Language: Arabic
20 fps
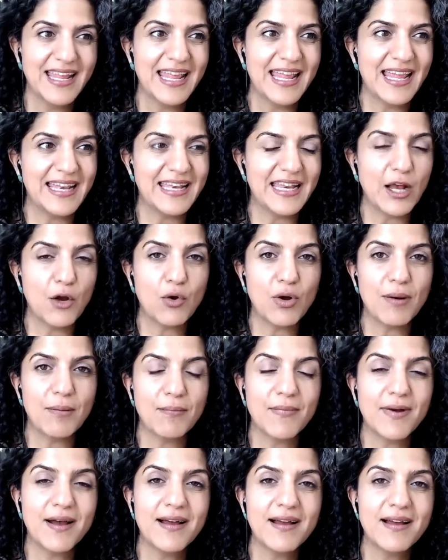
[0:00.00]
أنه
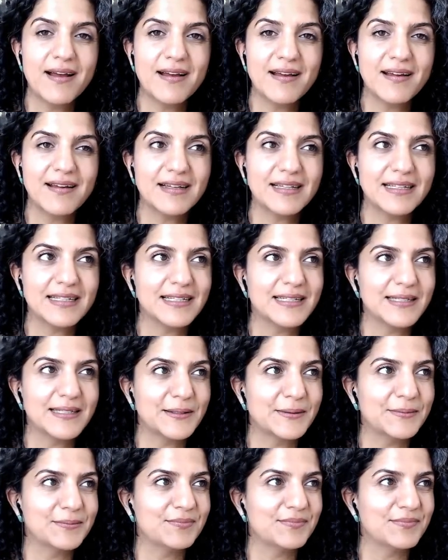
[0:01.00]
ما
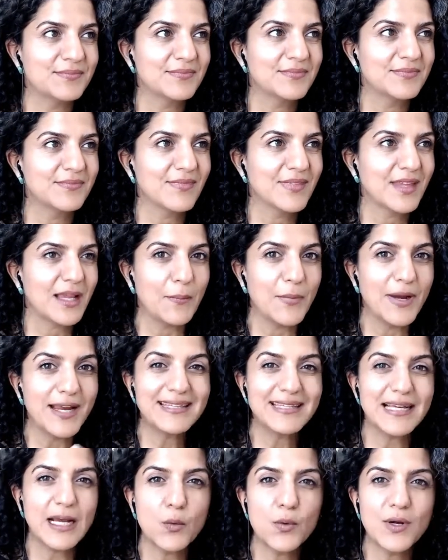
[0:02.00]
ما
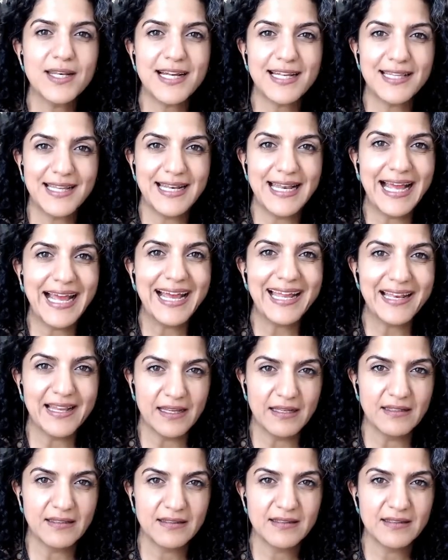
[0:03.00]
يتعود على الحلا